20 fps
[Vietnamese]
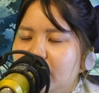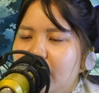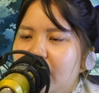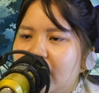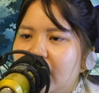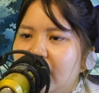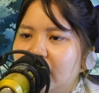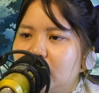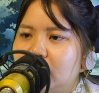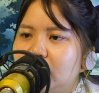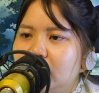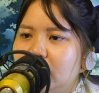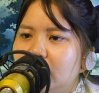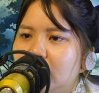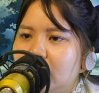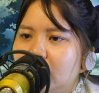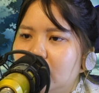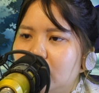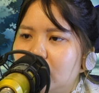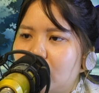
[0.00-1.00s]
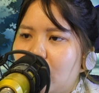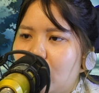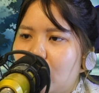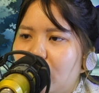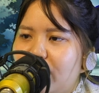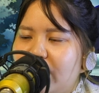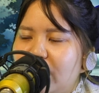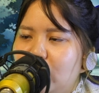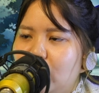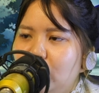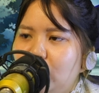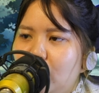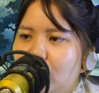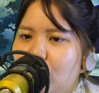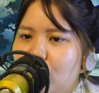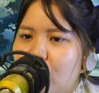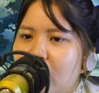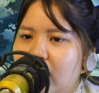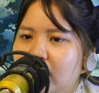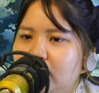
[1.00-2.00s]
bằng các ngươi còn không phải đối thủ
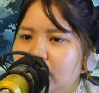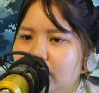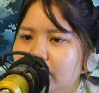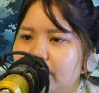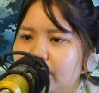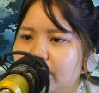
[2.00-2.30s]
của hắn.